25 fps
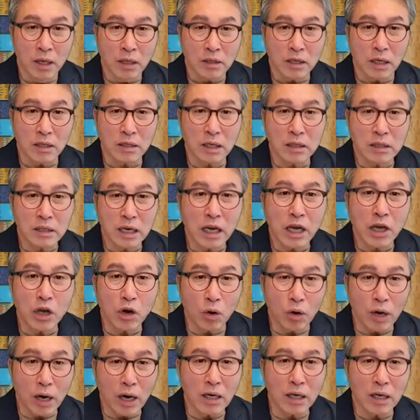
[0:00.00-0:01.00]
제사장의
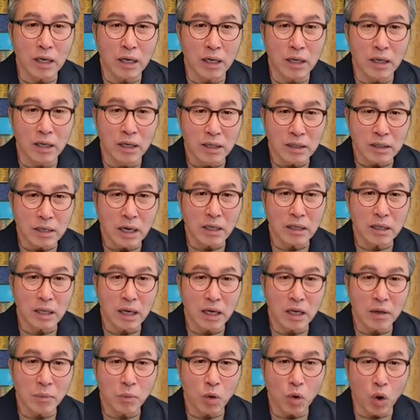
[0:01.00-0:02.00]
역할이
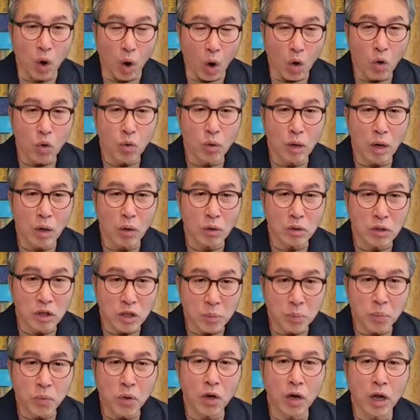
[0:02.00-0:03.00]
상당히 뭐 거룩하고
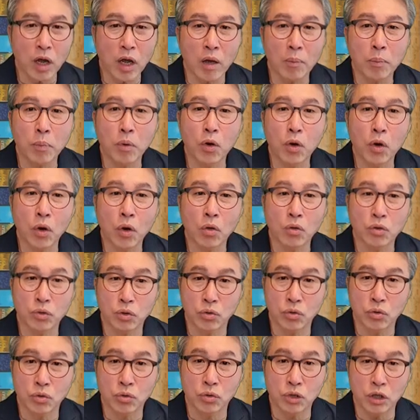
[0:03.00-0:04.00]
특별해
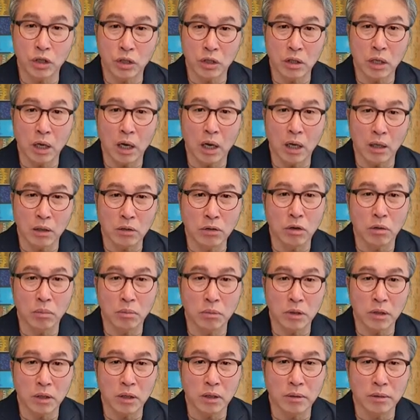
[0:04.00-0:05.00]
보였을 수 있다는
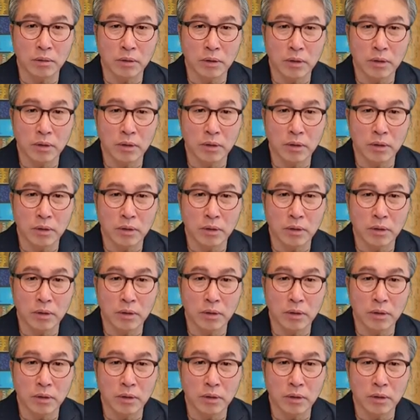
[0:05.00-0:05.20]
겁니다.